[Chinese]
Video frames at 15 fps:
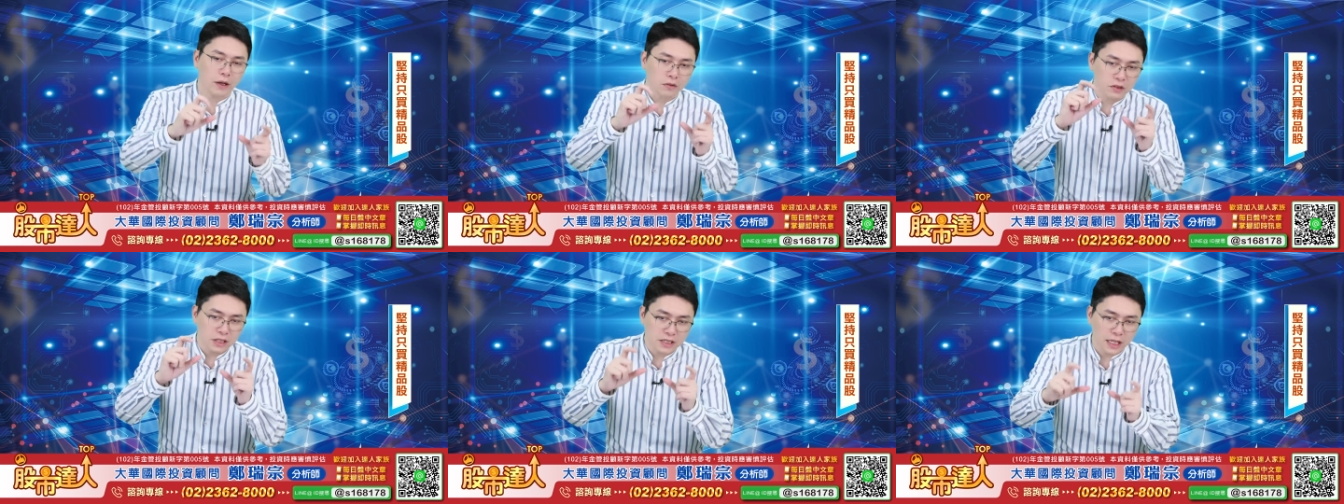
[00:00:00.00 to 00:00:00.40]
然
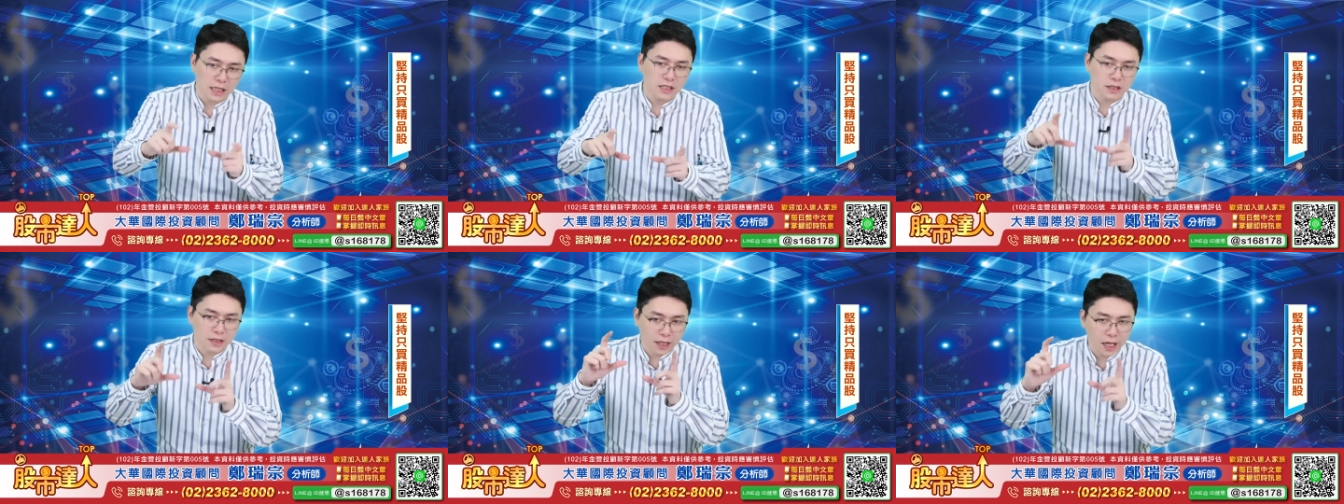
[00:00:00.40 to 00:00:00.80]
后第
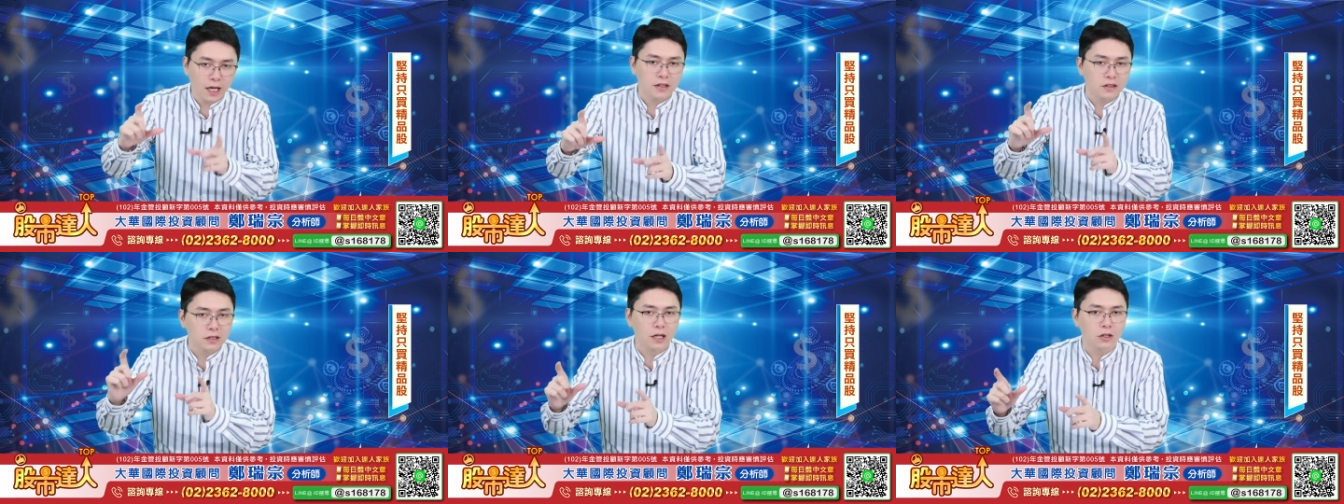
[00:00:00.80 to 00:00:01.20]
三季
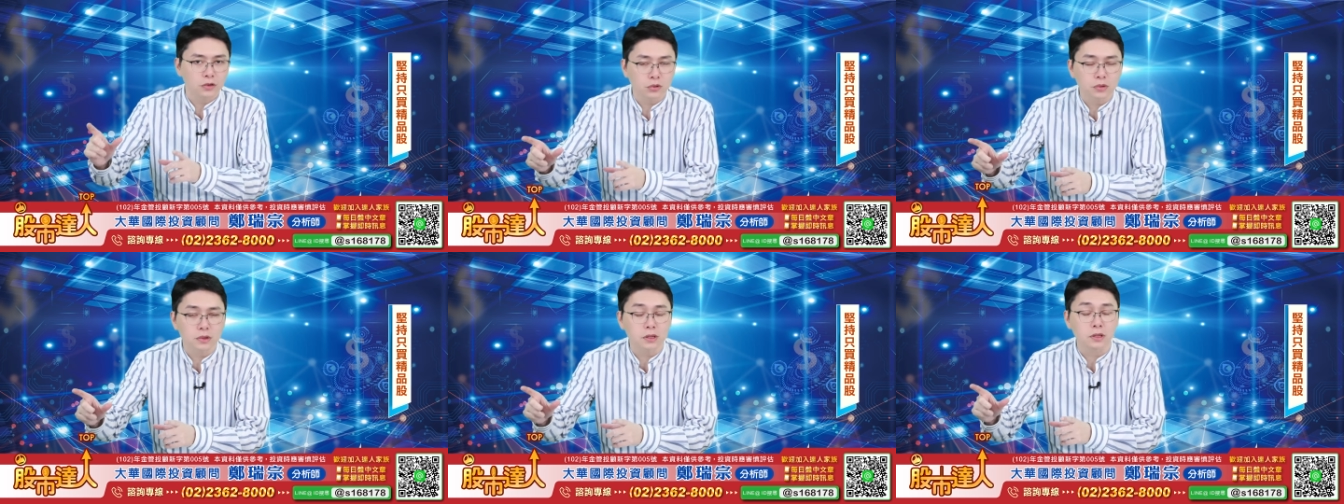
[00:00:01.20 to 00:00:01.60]
看得到
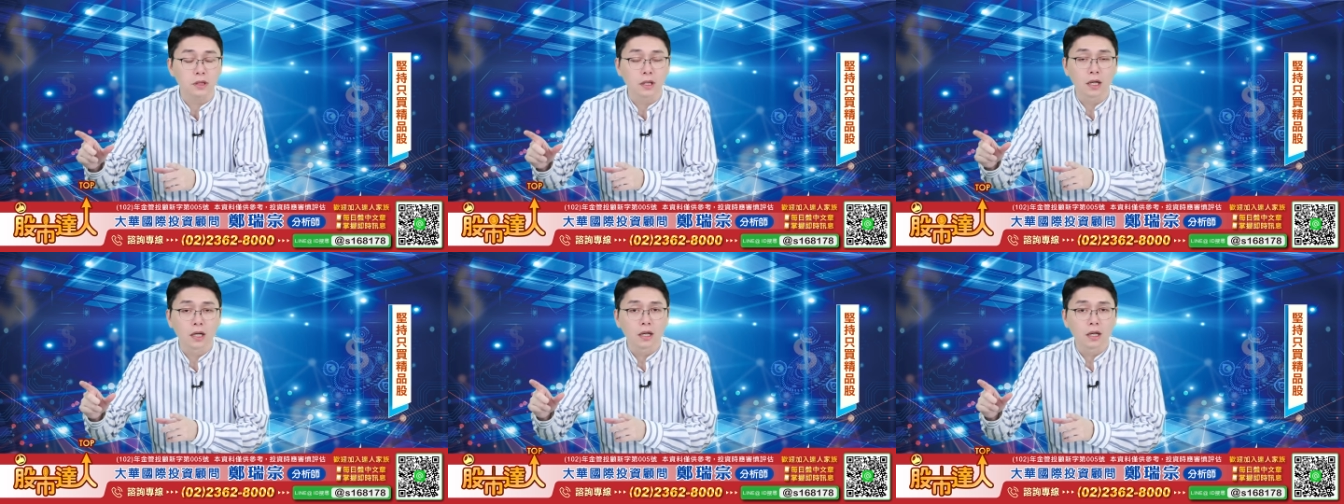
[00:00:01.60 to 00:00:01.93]
数字，